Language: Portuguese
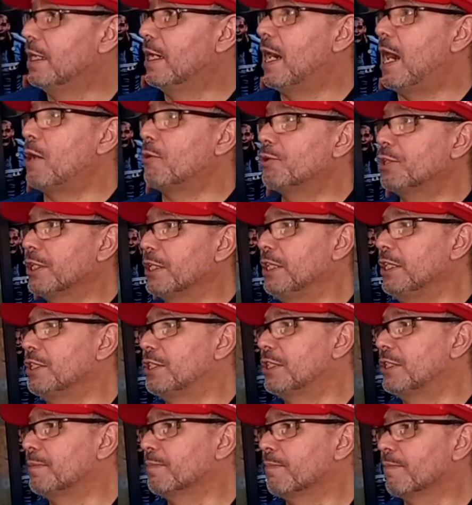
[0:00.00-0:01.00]
Aí é o
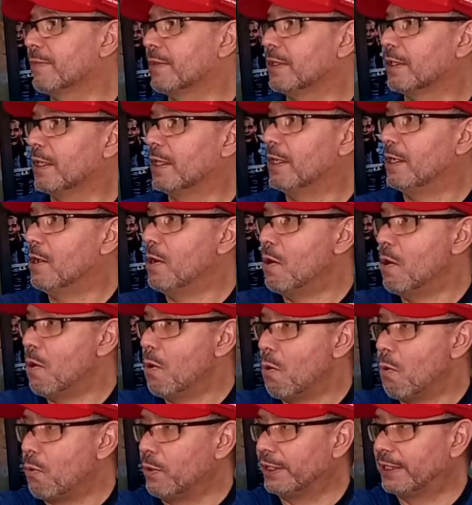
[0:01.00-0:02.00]
seguinte,
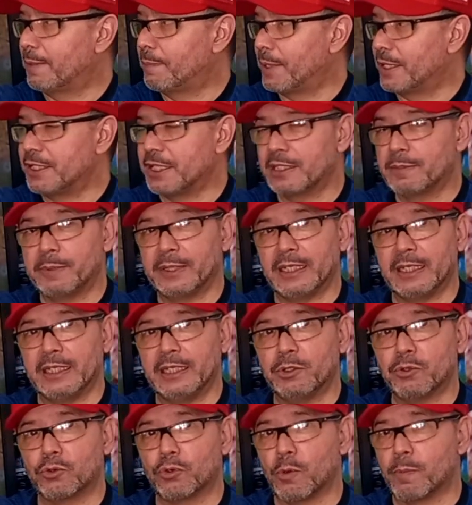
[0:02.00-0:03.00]
o Independiente
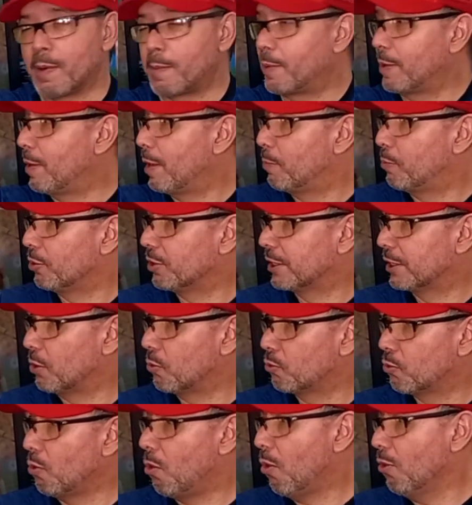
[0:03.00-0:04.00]
Medellín ocupa a primeira posição
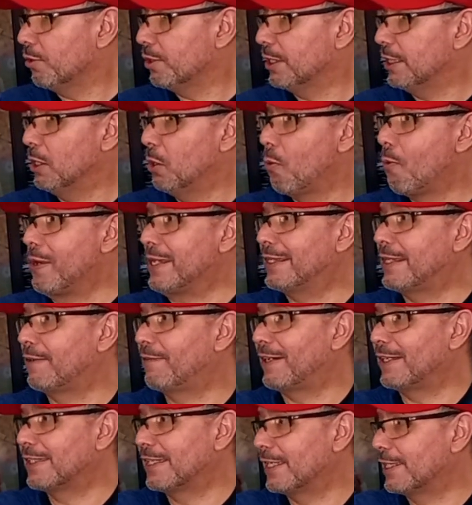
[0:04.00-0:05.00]
com 11, o Inter
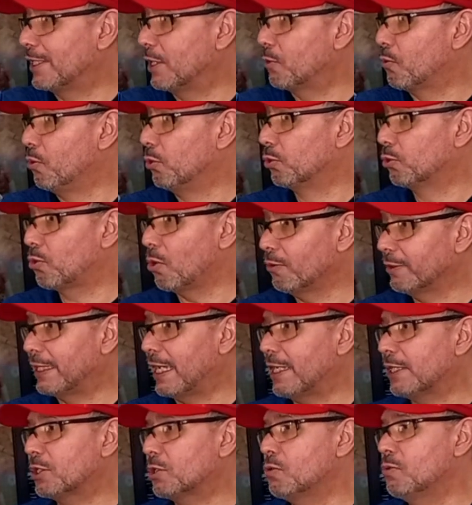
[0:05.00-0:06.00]
vai ser segundo com
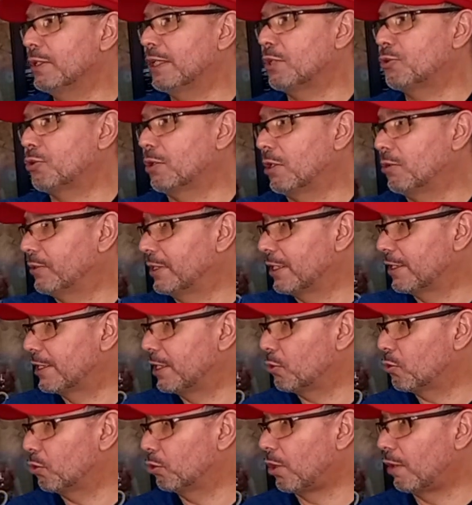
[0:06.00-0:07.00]
10, o Nacional
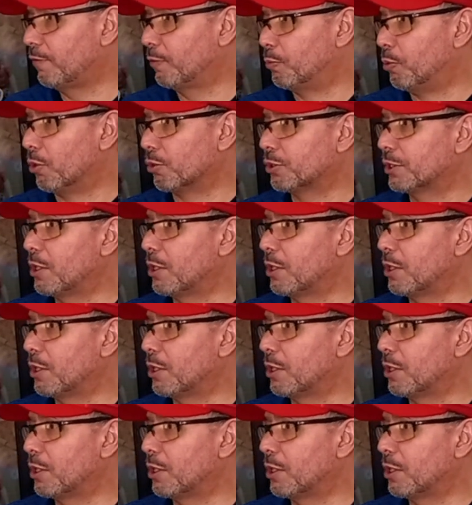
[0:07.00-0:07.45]
terceiro com 9 pontos.